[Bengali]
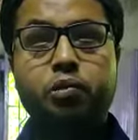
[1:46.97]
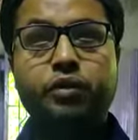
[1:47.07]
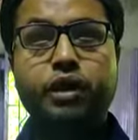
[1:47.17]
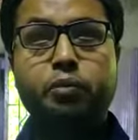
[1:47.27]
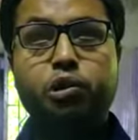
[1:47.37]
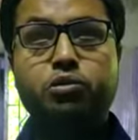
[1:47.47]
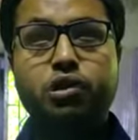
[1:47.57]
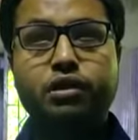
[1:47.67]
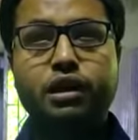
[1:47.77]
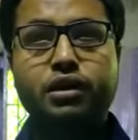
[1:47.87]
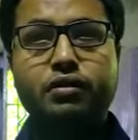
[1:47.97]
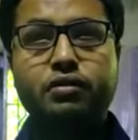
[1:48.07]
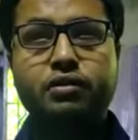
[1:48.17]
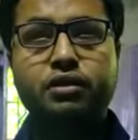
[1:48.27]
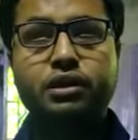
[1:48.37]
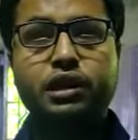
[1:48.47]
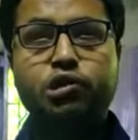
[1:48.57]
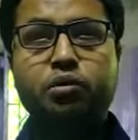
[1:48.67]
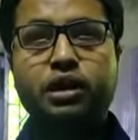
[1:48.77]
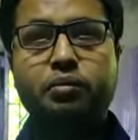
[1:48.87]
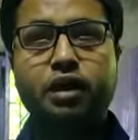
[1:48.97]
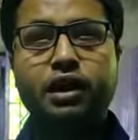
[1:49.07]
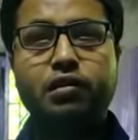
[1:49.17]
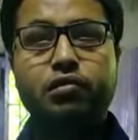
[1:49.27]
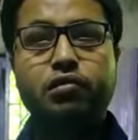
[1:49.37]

পরিবারের প্রথম সন্তান সেই সুবাদে বাড়ির